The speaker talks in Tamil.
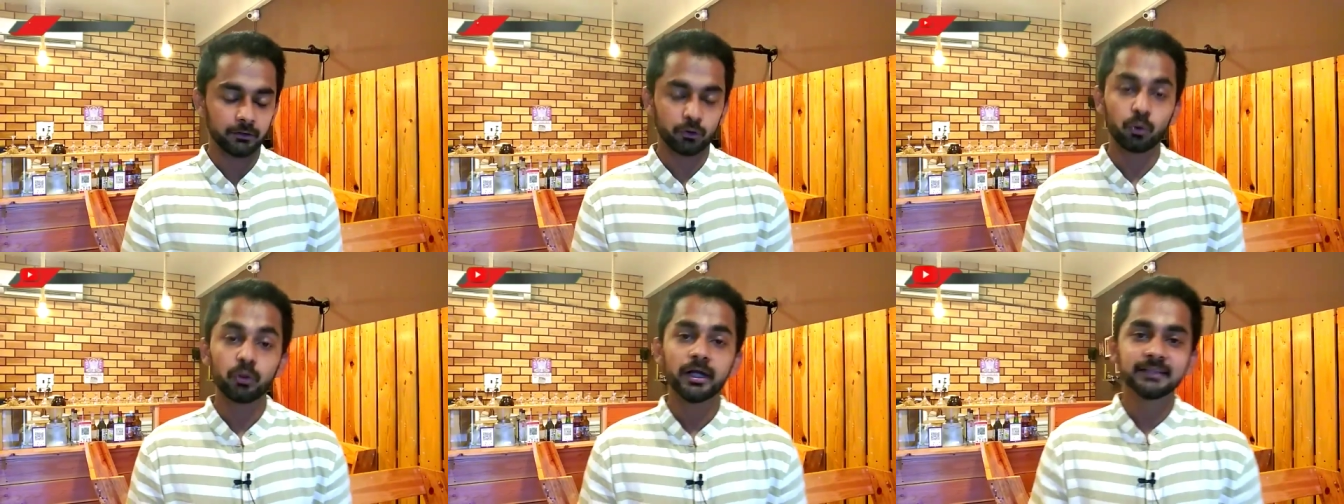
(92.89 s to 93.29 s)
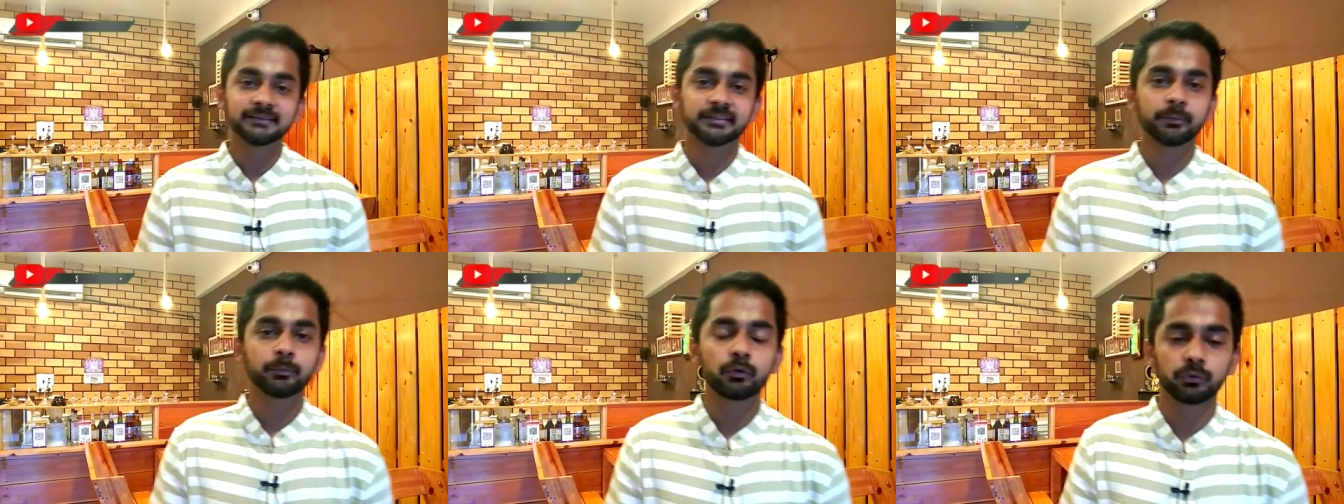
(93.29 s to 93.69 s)
ரோல்டு
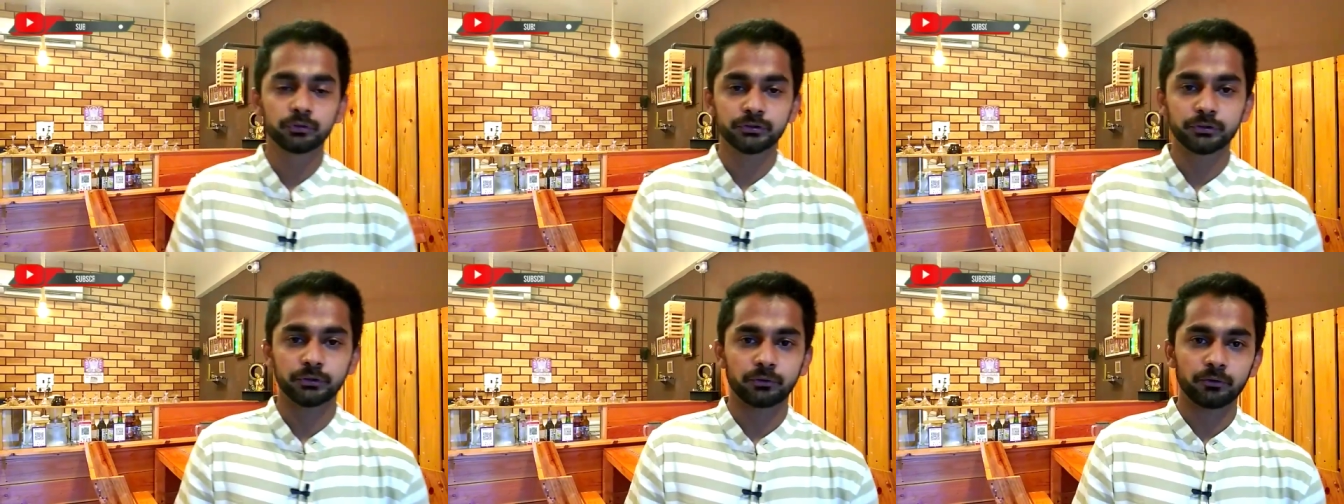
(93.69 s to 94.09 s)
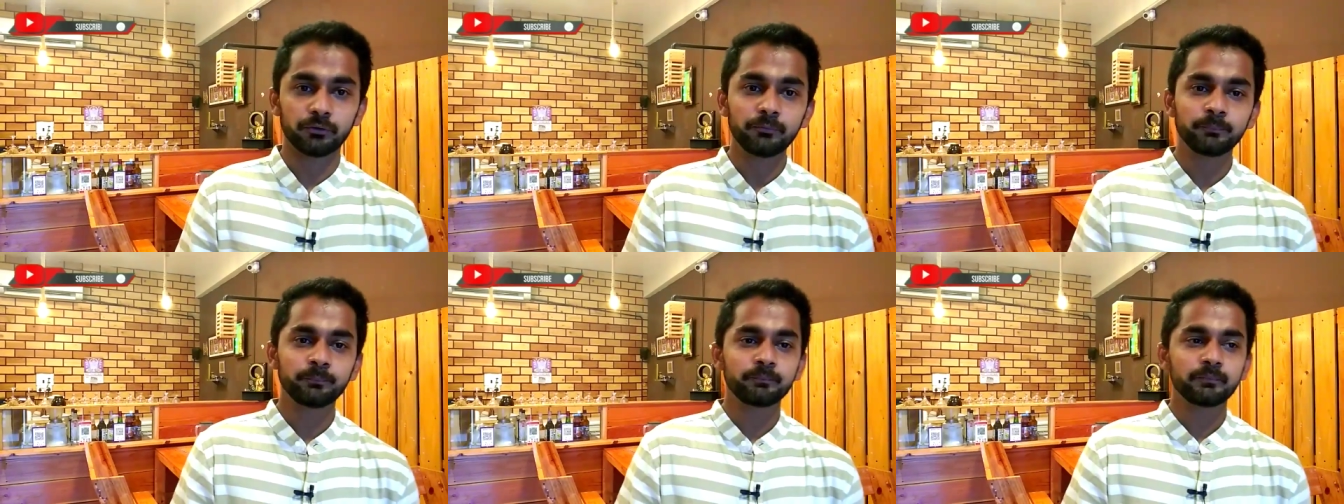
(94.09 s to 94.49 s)
ஐஸ்கிரீம்
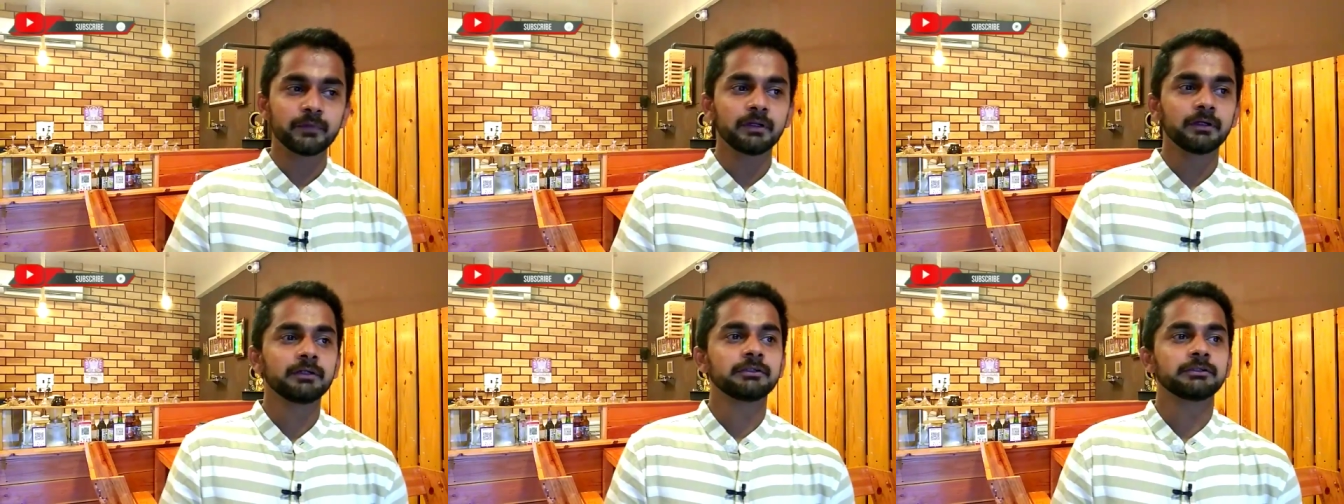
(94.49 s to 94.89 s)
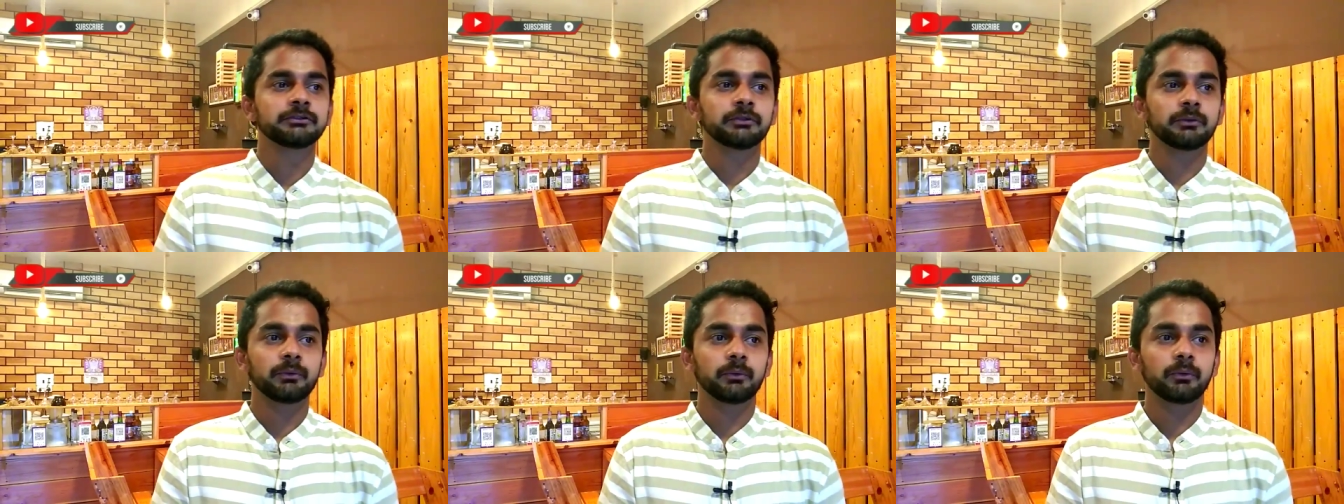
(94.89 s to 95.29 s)
கொடுத்துட்ருக்கோம்
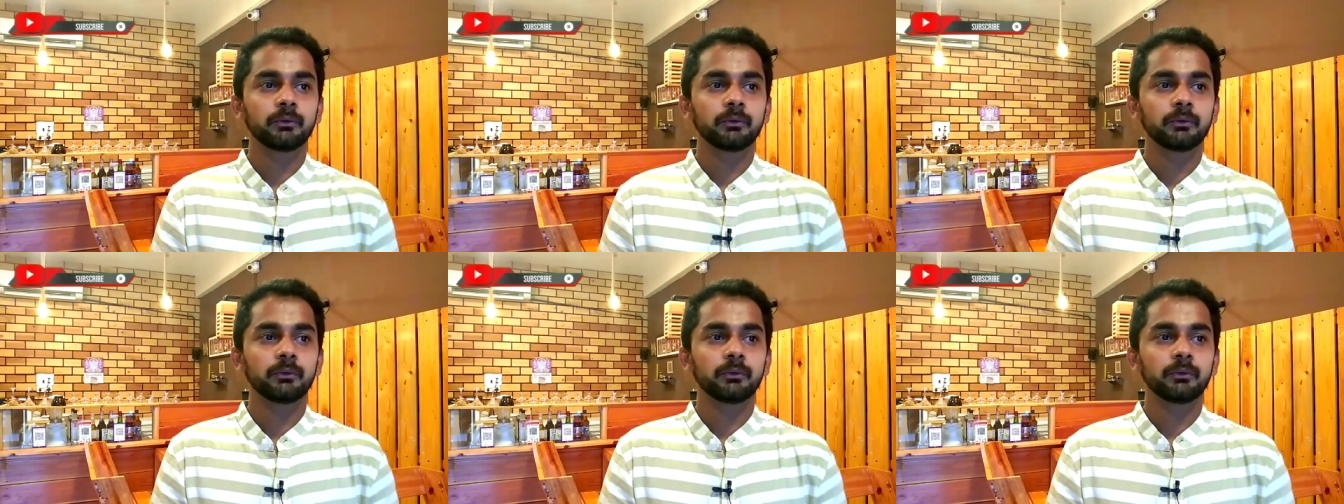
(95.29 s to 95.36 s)
ஸோ